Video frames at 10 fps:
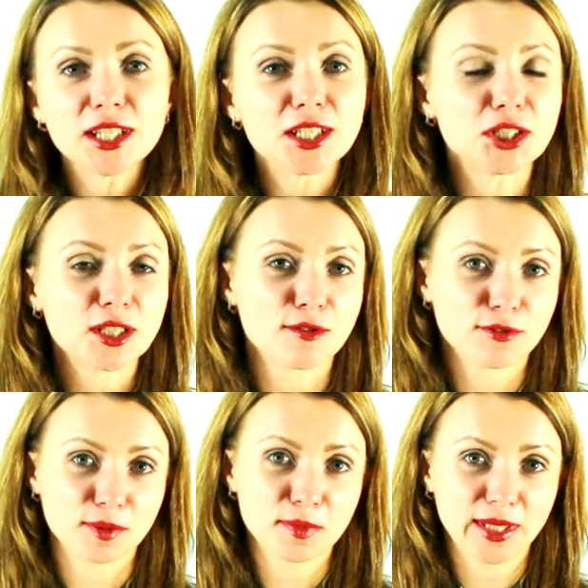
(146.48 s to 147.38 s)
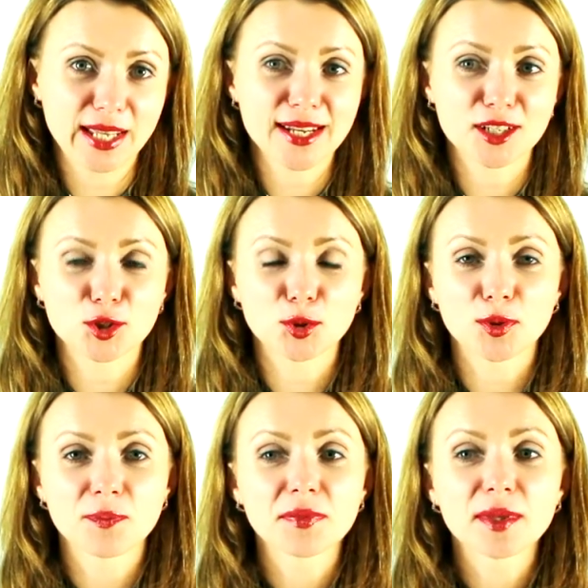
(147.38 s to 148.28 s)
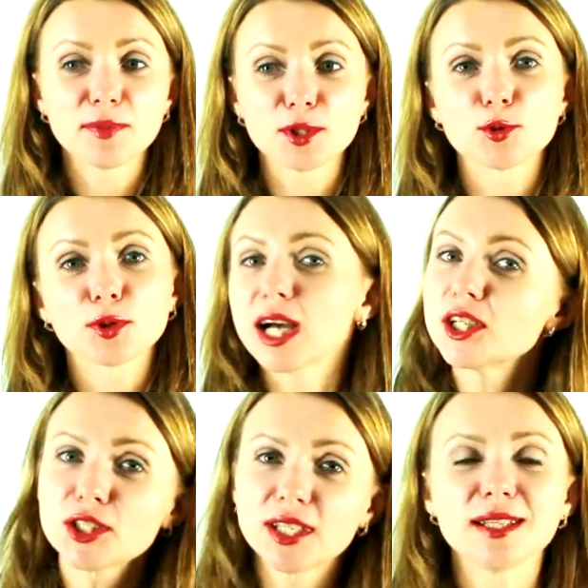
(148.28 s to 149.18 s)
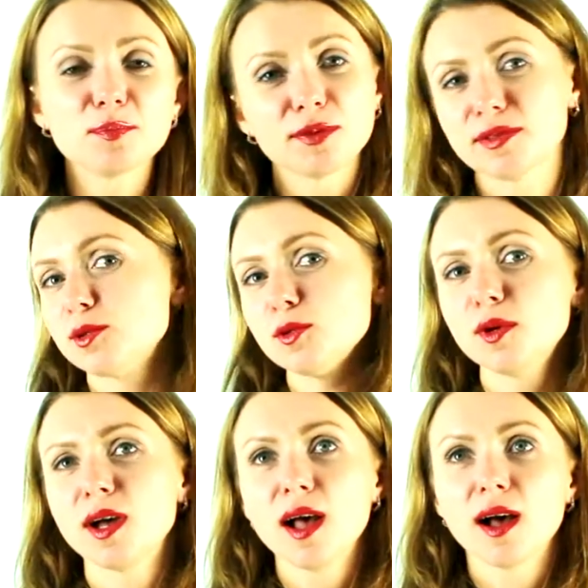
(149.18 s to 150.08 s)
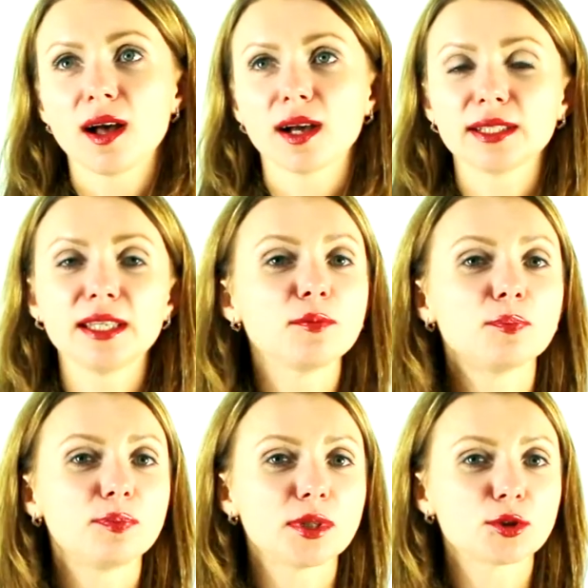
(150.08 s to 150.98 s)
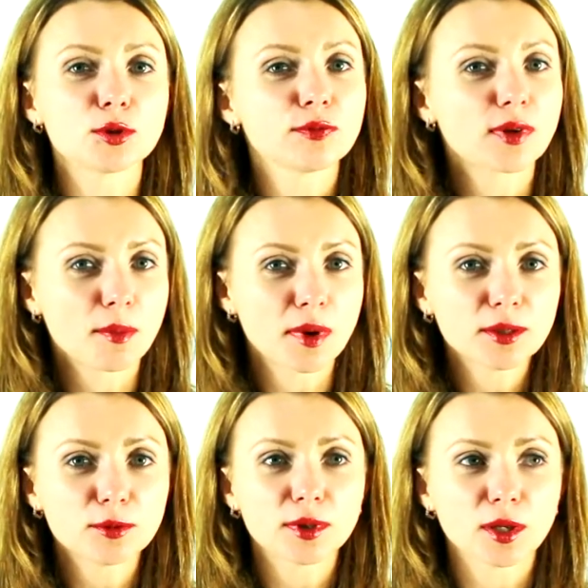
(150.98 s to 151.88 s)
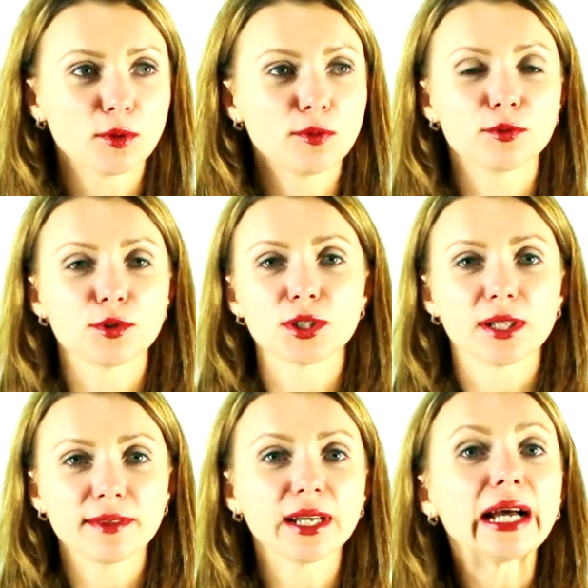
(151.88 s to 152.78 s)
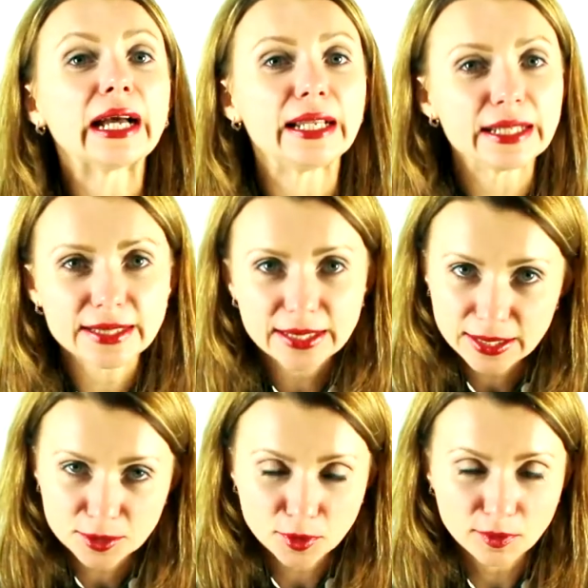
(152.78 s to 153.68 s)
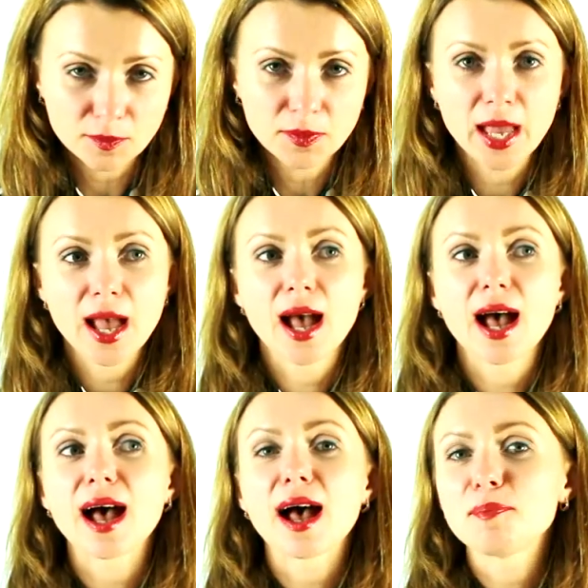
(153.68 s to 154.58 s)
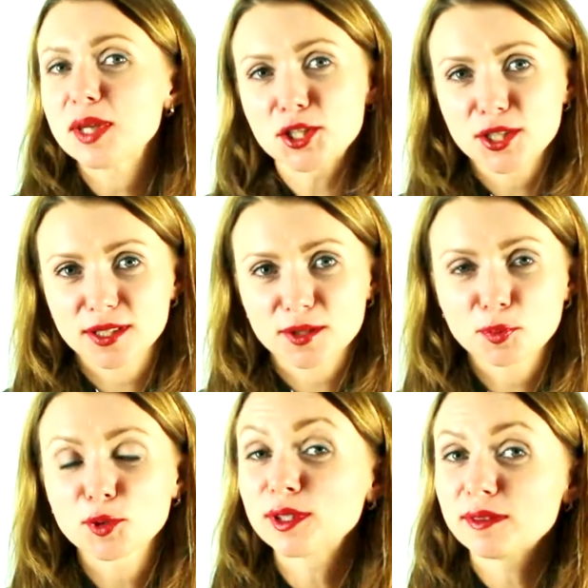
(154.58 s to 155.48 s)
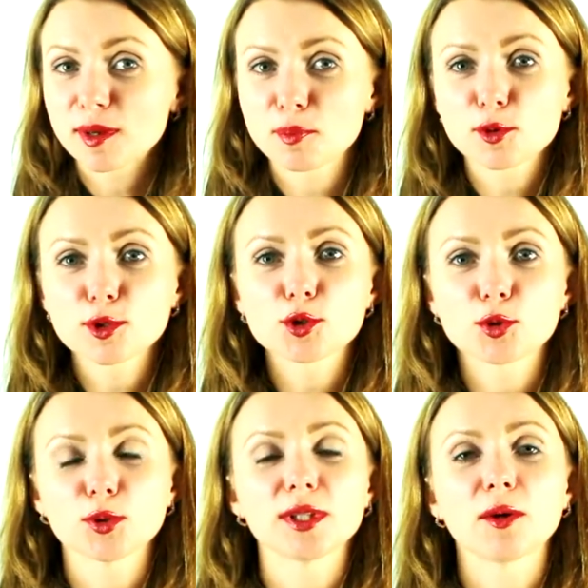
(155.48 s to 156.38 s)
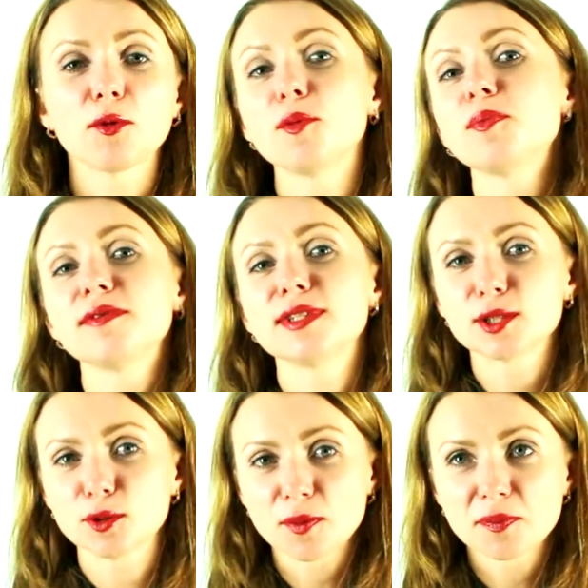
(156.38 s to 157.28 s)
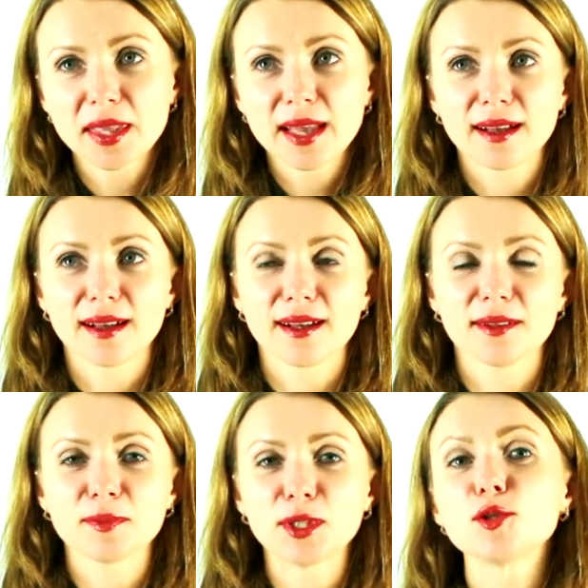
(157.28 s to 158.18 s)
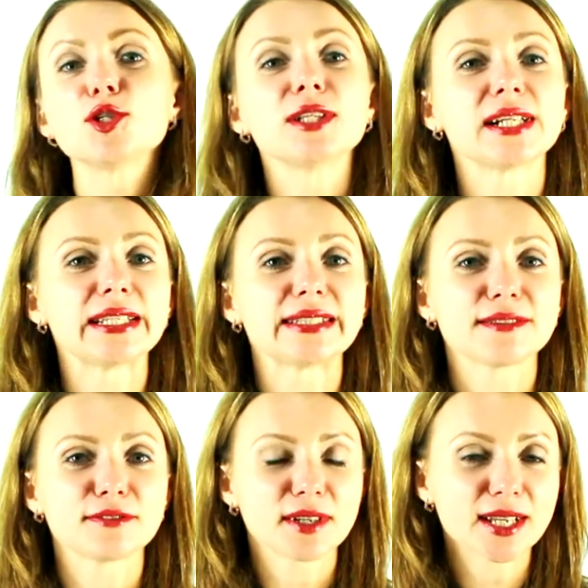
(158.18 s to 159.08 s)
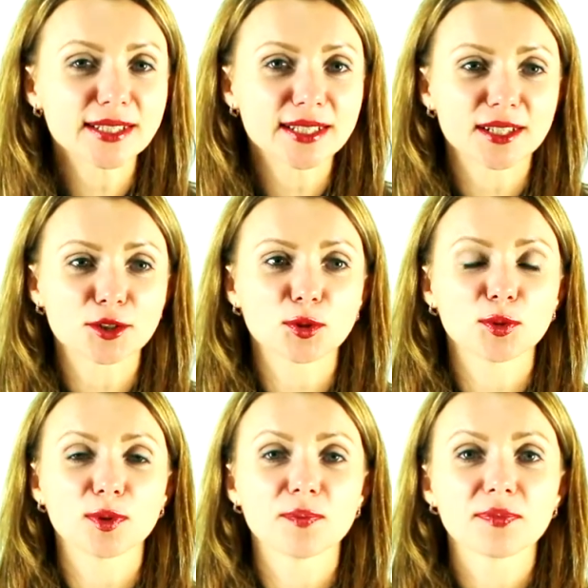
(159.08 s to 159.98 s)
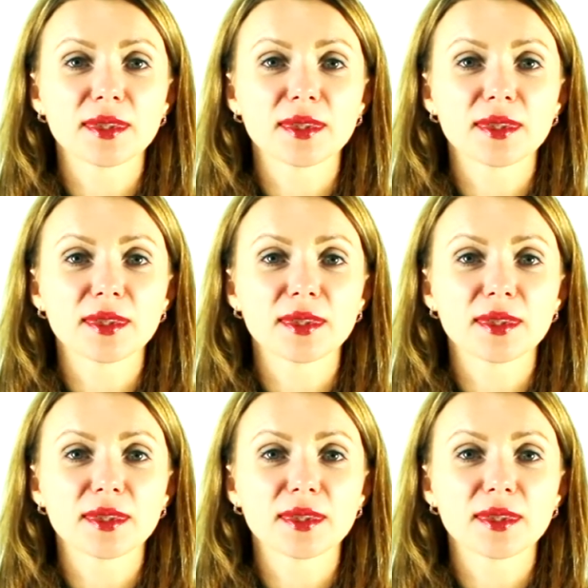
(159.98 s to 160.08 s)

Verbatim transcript: я читаю в комментариях, что пишут, как же Тане повезло, а, к ней пришел в команду такой вот человек, как Олеся Селезнева опять же, спорный вопрос, что такое повезло. Мне очень нравится фраза, что